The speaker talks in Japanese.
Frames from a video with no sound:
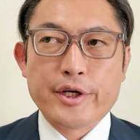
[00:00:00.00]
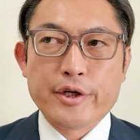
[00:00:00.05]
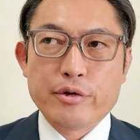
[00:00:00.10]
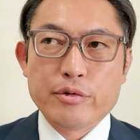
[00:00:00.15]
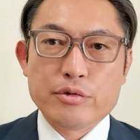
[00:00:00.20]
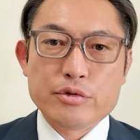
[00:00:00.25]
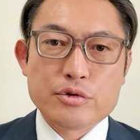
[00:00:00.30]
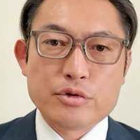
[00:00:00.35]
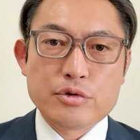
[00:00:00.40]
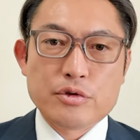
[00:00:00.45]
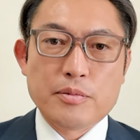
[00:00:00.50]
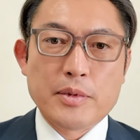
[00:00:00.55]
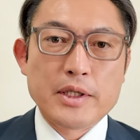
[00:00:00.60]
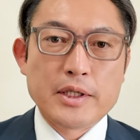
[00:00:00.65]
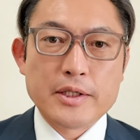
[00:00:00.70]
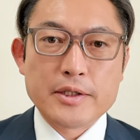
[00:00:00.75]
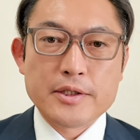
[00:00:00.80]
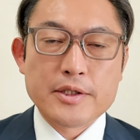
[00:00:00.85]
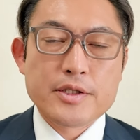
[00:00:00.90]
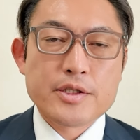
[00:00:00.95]
からいろいろずっと
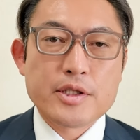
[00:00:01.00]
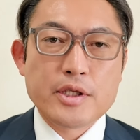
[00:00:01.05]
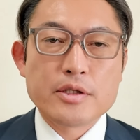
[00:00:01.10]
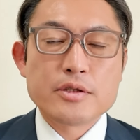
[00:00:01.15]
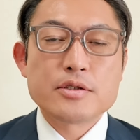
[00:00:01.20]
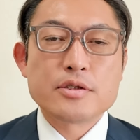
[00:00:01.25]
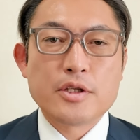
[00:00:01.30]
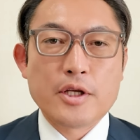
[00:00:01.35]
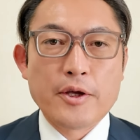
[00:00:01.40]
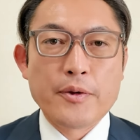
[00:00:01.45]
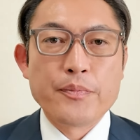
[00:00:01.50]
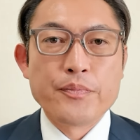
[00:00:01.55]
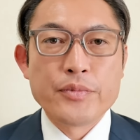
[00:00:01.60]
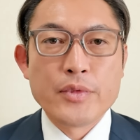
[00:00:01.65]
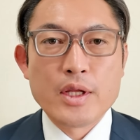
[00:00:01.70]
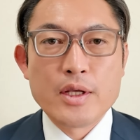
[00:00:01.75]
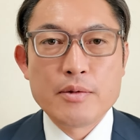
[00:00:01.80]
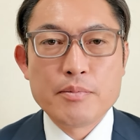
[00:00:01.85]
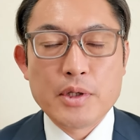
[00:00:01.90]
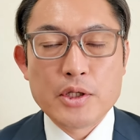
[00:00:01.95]
学んできたですね、
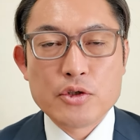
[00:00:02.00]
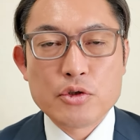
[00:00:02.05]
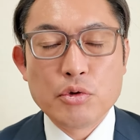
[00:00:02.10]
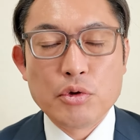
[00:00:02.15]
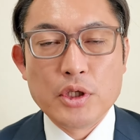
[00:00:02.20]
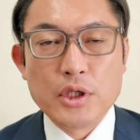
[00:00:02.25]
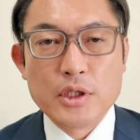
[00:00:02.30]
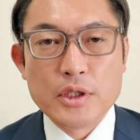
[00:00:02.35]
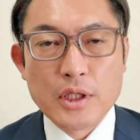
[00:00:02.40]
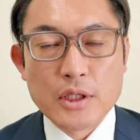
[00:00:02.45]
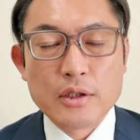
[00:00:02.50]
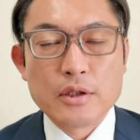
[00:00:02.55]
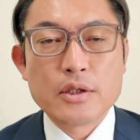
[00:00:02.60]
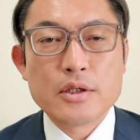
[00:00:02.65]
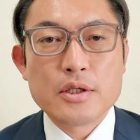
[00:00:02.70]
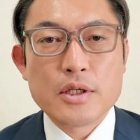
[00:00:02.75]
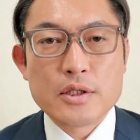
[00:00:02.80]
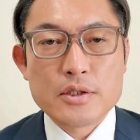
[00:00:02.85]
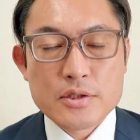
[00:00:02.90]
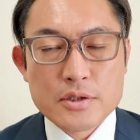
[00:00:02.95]
まあ、一人なん
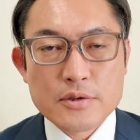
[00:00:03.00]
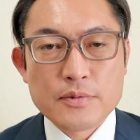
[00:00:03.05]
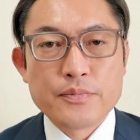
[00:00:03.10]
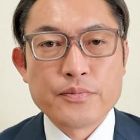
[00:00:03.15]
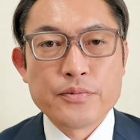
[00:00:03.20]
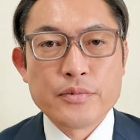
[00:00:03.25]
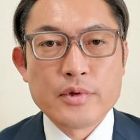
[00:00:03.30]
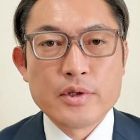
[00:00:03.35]
です。